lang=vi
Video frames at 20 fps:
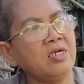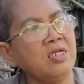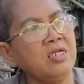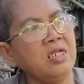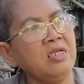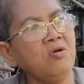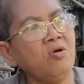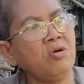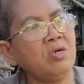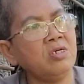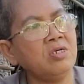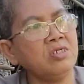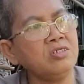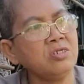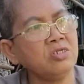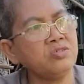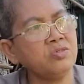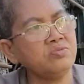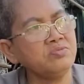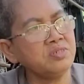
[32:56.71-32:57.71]
đi đi hồi hướng
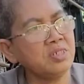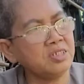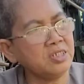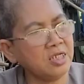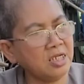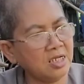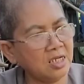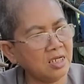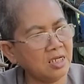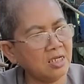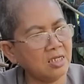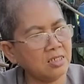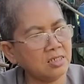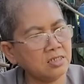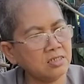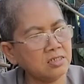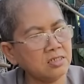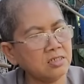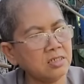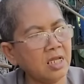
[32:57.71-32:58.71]
cho chúng sinh về
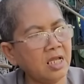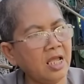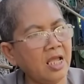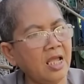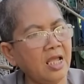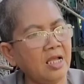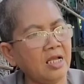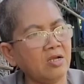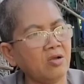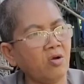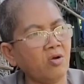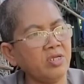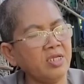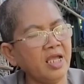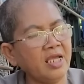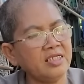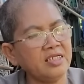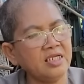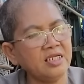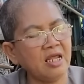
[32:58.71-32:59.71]
cõi
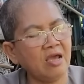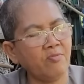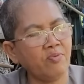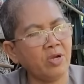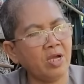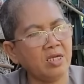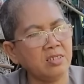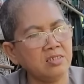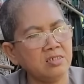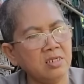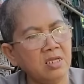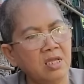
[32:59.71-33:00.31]
A Di Đà Phật.